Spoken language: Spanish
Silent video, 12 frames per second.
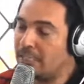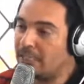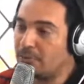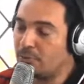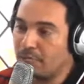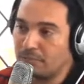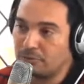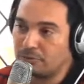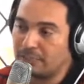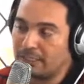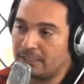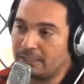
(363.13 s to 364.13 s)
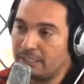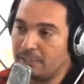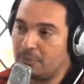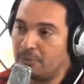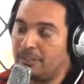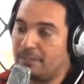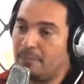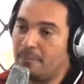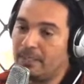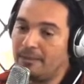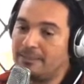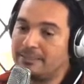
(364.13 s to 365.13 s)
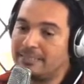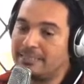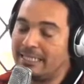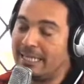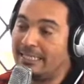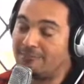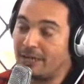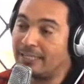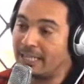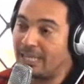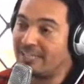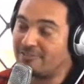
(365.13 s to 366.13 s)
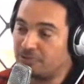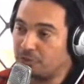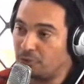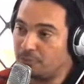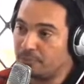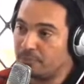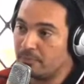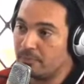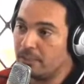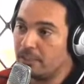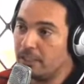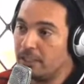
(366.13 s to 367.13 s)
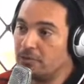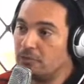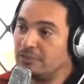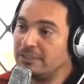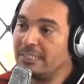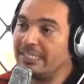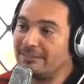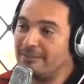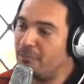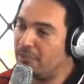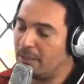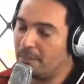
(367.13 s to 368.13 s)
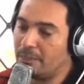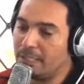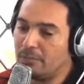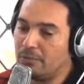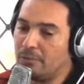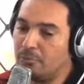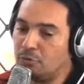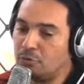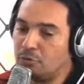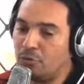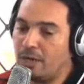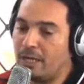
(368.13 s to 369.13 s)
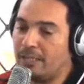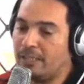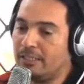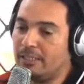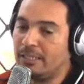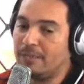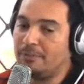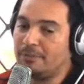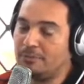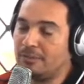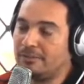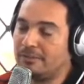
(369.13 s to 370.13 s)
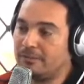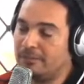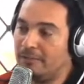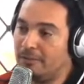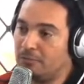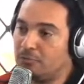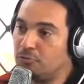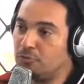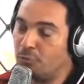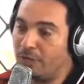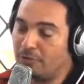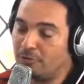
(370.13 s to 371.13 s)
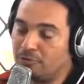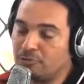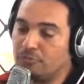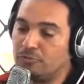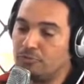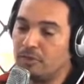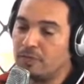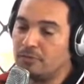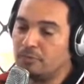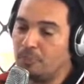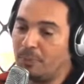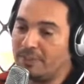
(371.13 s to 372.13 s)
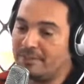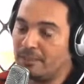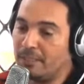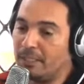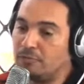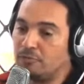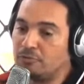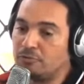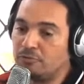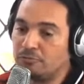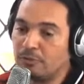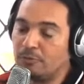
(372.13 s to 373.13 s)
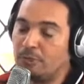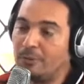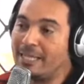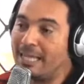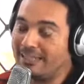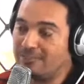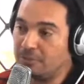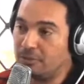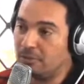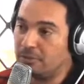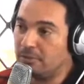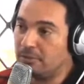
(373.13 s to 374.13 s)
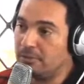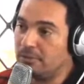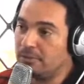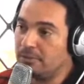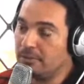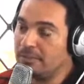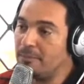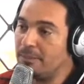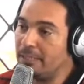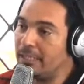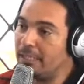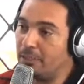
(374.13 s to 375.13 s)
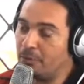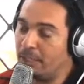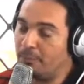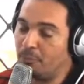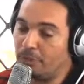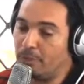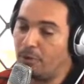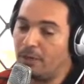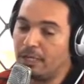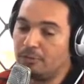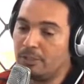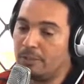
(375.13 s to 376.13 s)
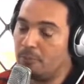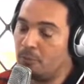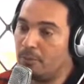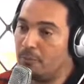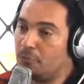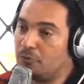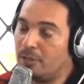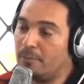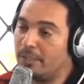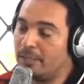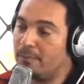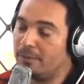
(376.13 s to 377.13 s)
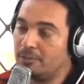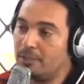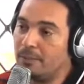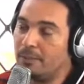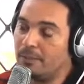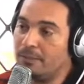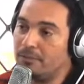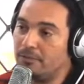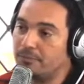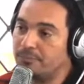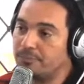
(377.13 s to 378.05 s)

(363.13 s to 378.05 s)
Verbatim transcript: tanto las cosas que tienen, porque también a veces es la falta de acción. Entonces aquí vamos también a ayudar mucho a que las personas lleven sus sueños, sus, sus pensamientos, los lleven a la acción. De esa manera creo que podemos ayudar a muchos, a miles de personas en eso.